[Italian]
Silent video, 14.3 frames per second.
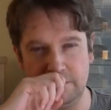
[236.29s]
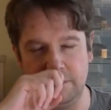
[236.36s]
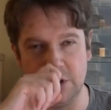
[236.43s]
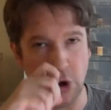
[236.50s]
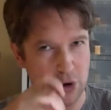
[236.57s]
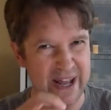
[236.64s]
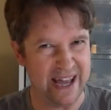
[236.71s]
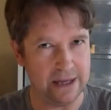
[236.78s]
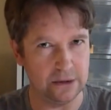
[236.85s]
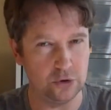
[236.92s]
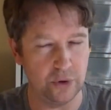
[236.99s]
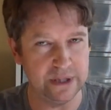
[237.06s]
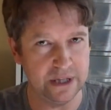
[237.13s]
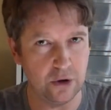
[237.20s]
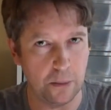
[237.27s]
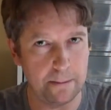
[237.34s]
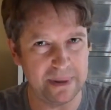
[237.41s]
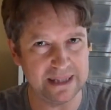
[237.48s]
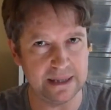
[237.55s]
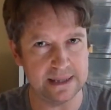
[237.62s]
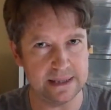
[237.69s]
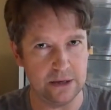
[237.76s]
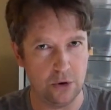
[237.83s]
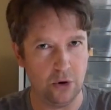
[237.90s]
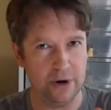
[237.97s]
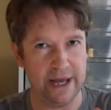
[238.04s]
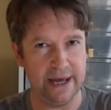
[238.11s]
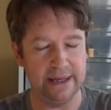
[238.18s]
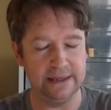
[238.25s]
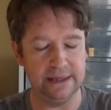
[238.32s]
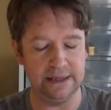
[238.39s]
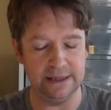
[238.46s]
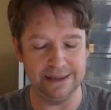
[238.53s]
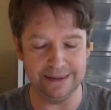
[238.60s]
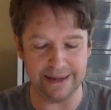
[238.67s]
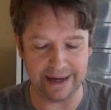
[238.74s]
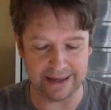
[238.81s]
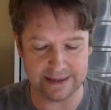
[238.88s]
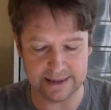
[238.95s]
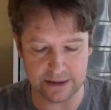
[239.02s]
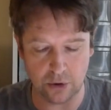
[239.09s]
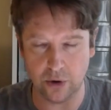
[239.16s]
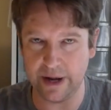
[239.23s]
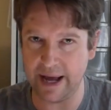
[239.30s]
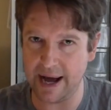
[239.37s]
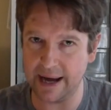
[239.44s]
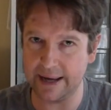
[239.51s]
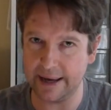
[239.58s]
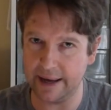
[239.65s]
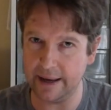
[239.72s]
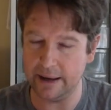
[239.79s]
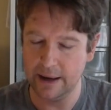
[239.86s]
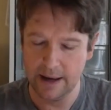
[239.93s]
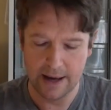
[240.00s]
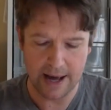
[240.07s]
violento e di competizione e di interazione anche,